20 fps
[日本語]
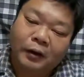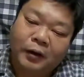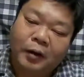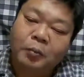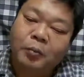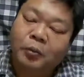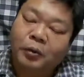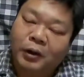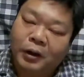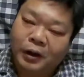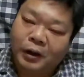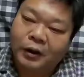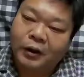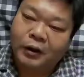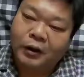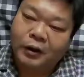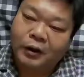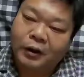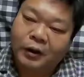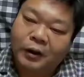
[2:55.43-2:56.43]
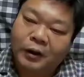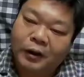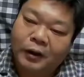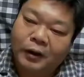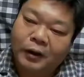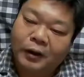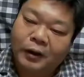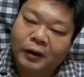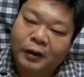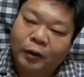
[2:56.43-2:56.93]
多分ね
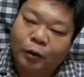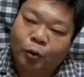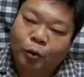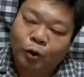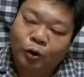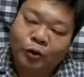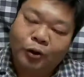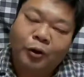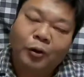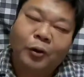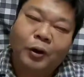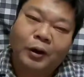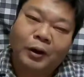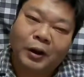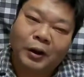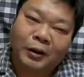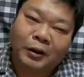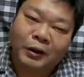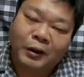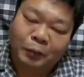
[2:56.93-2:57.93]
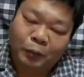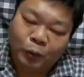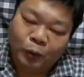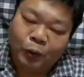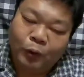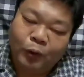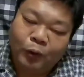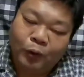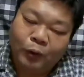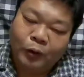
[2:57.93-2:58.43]
50キロ離れてても
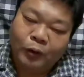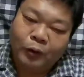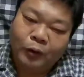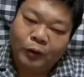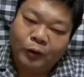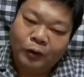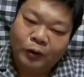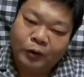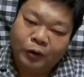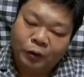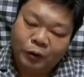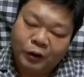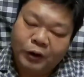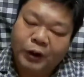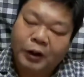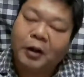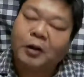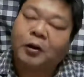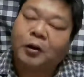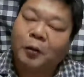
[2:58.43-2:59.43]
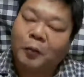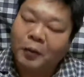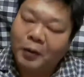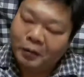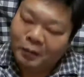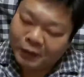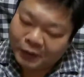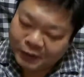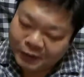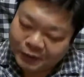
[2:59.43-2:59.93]
受信できると
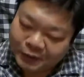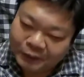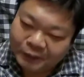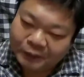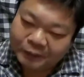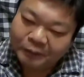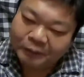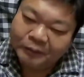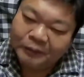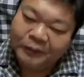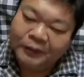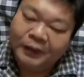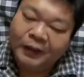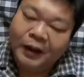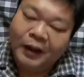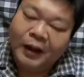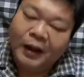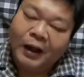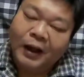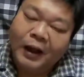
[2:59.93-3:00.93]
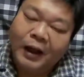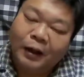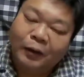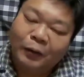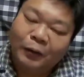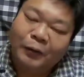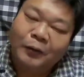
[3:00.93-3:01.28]
思いますあ